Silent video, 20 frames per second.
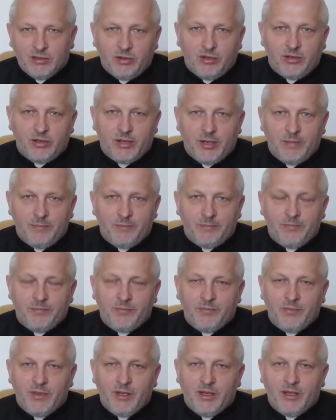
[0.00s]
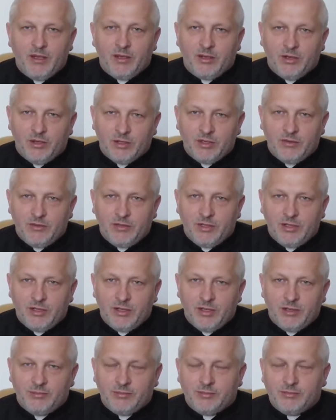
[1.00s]
drogę.
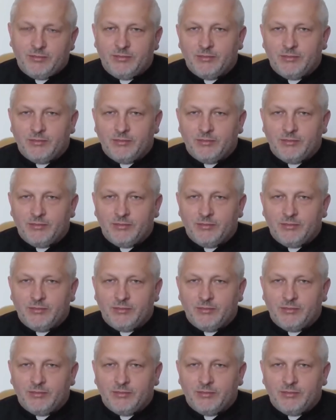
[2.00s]
Oczywiście